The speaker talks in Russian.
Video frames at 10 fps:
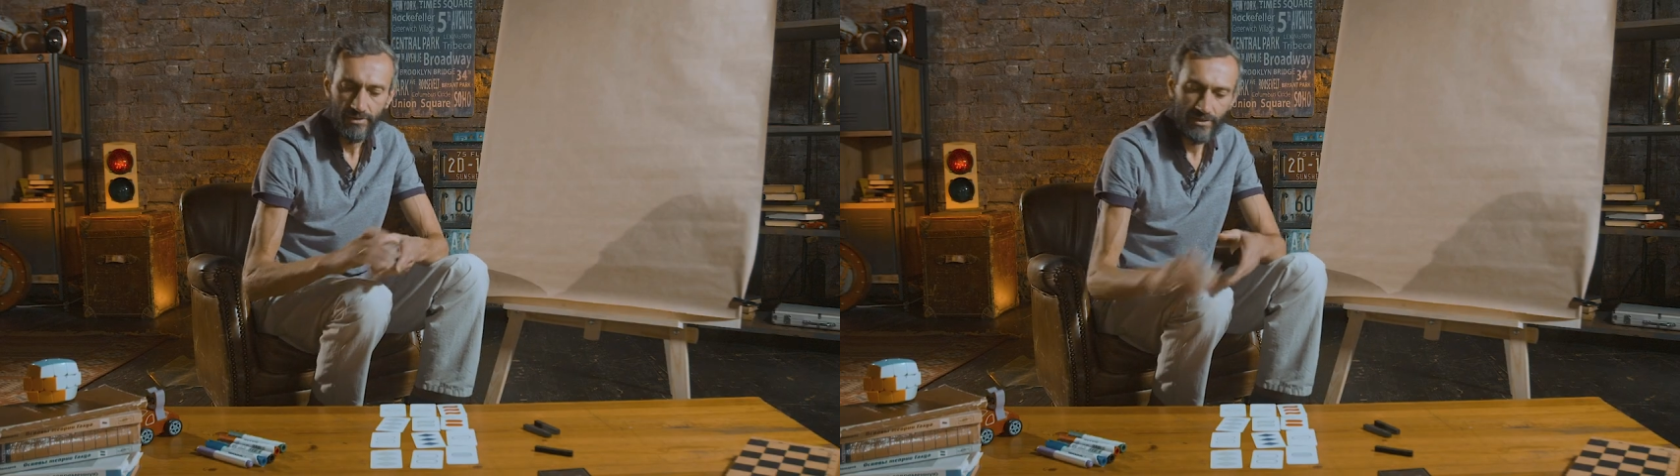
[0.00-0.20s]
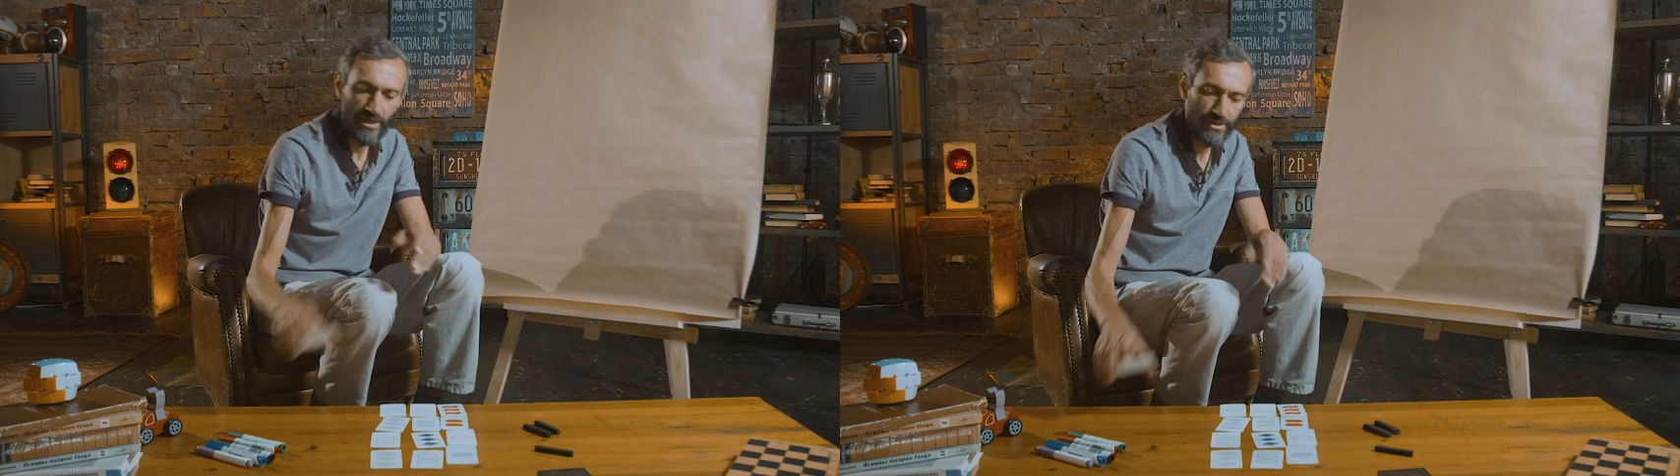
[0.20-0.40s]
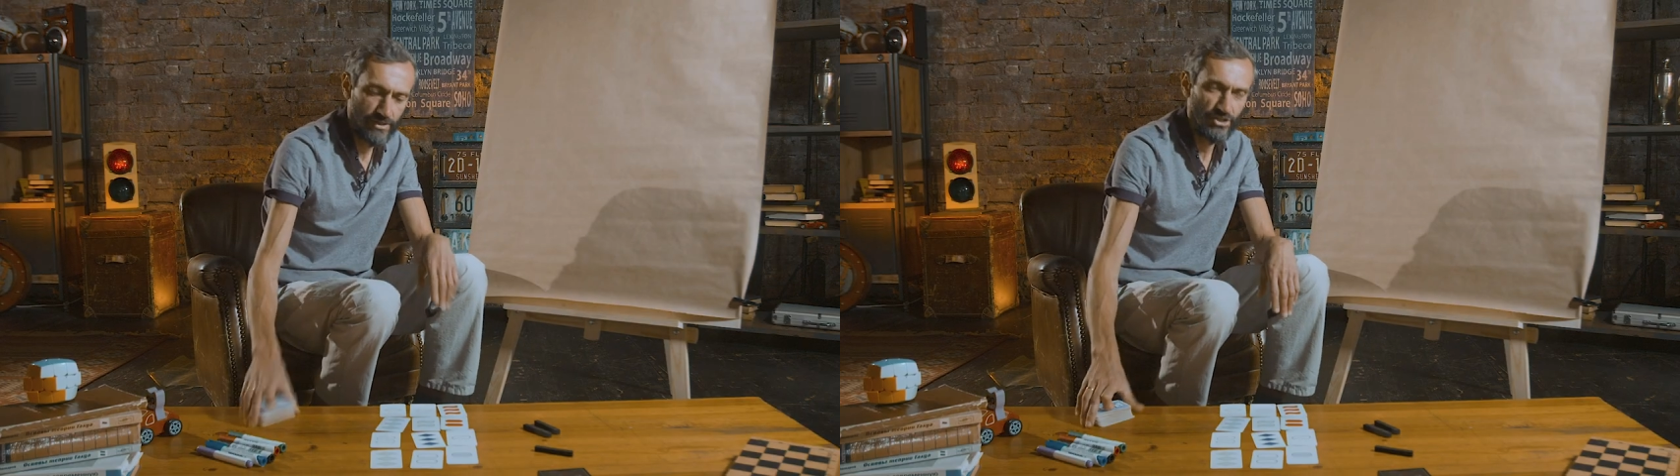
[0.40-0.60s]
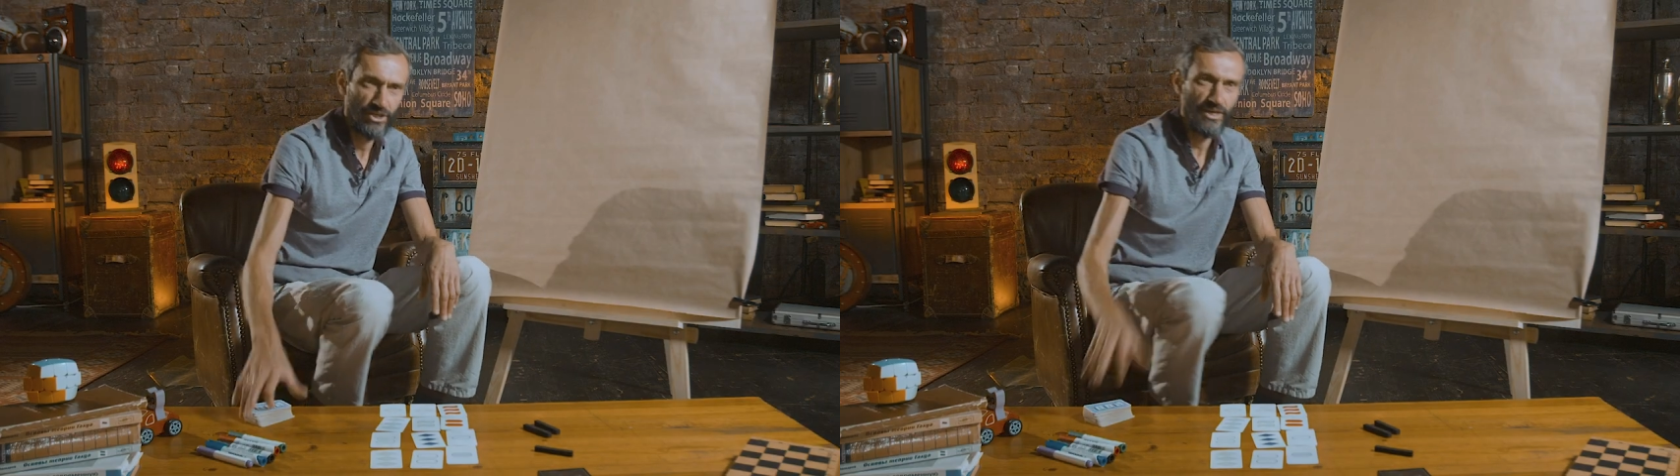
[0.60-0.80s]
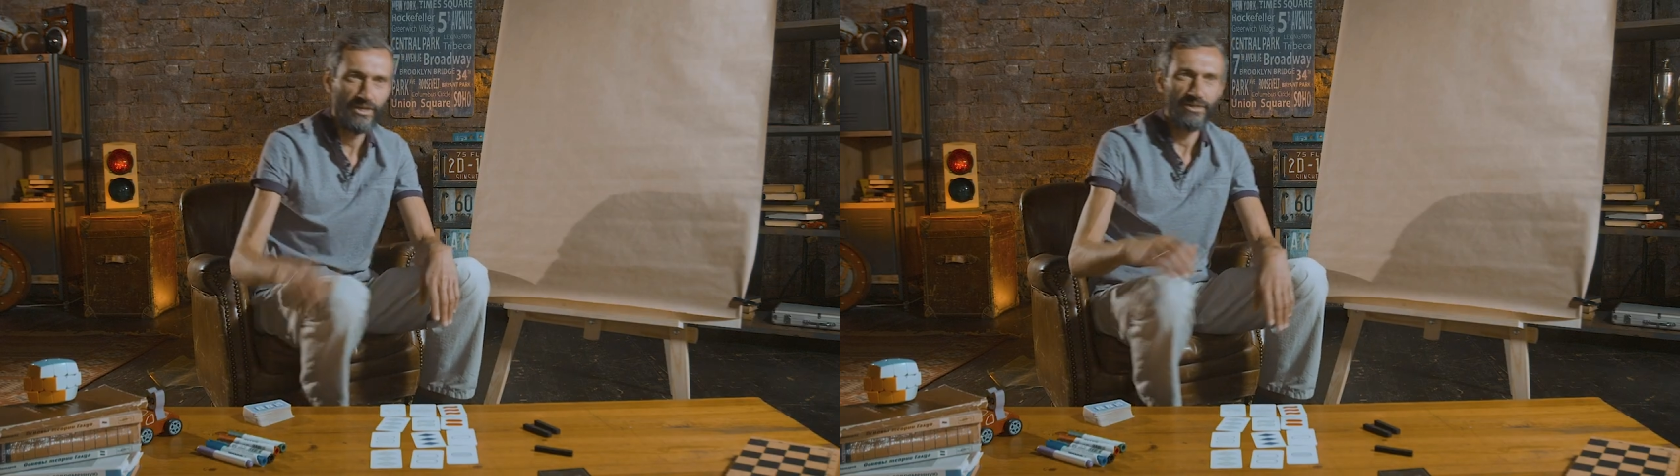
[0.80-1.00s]
Несколько
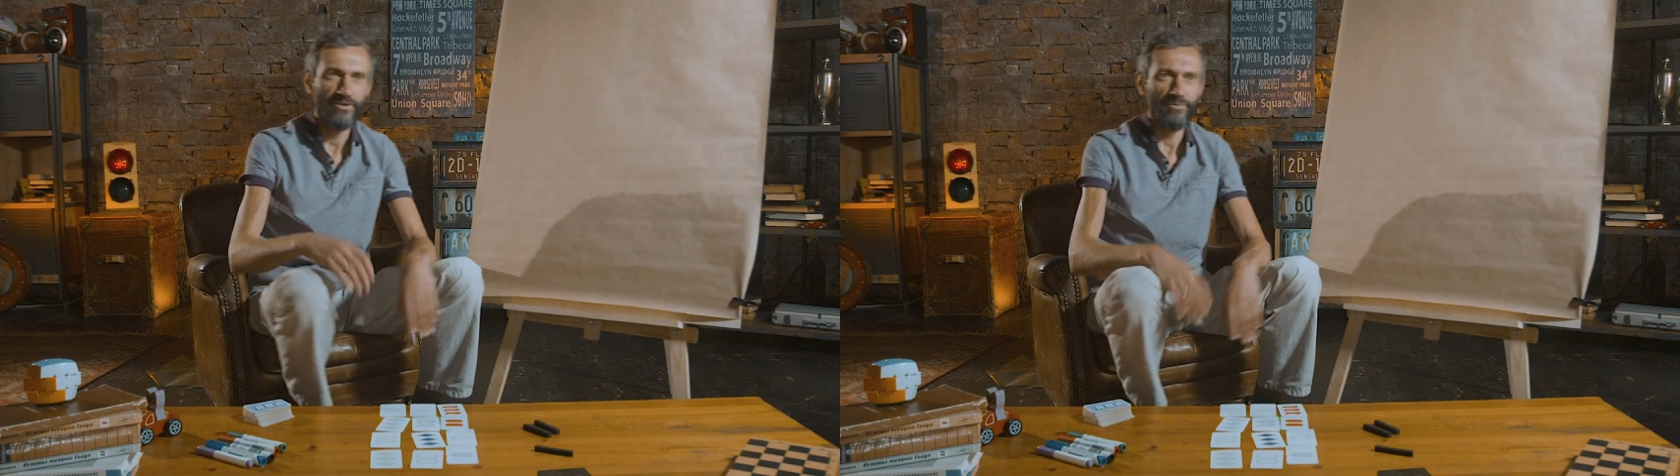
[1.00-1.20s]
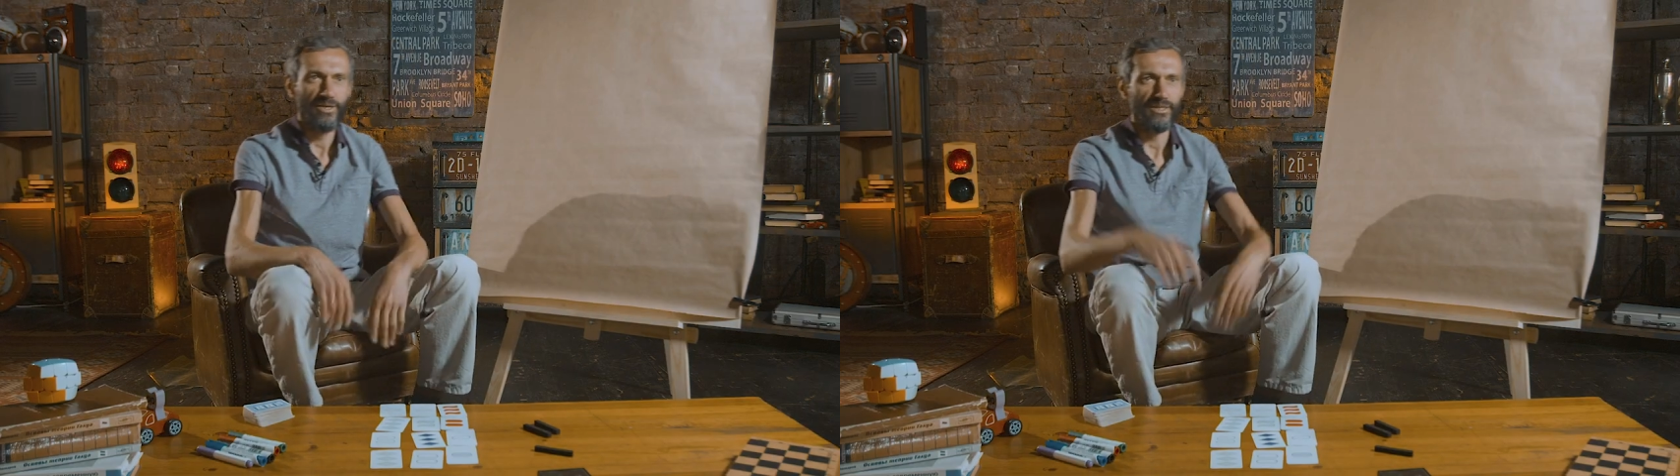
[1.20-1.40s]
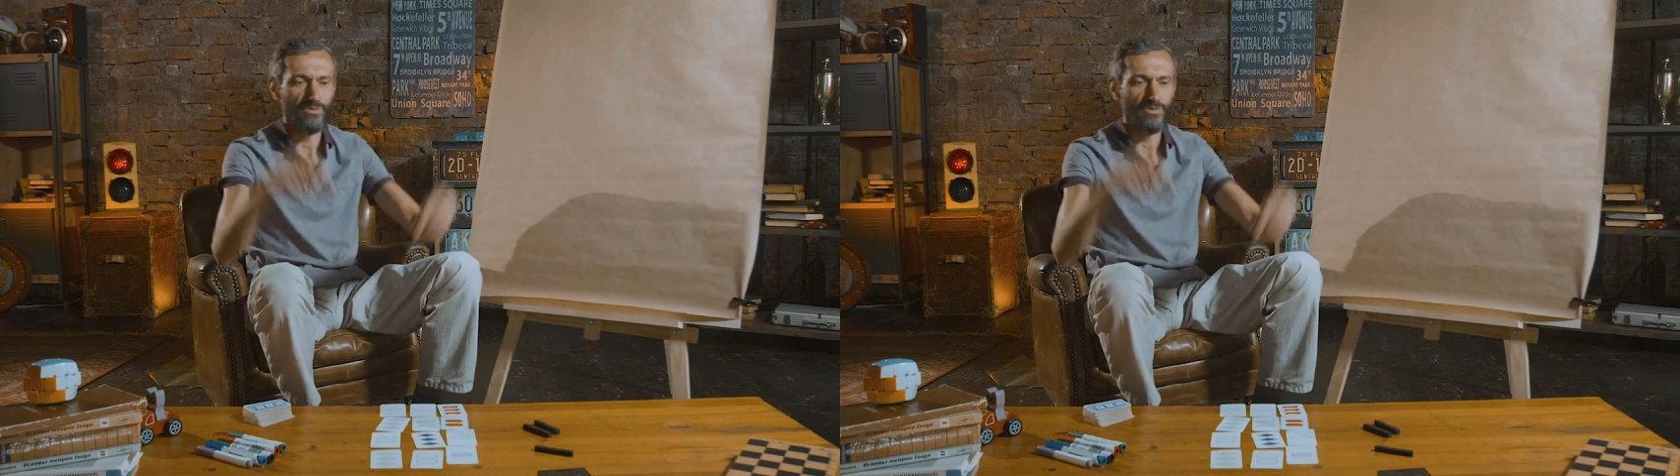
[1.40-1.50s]
человек одновременно